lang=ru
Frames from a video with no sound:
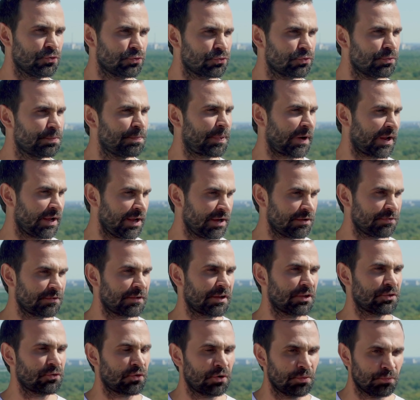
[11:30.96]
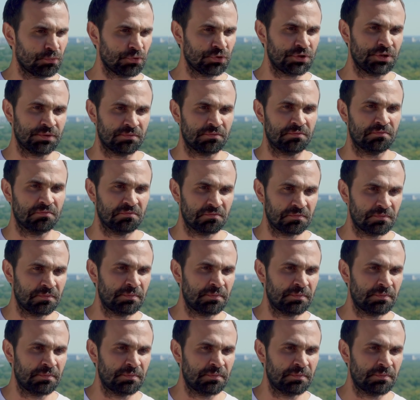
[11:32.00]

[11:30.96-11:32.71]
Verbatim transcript: YouTube-проект, в котором будем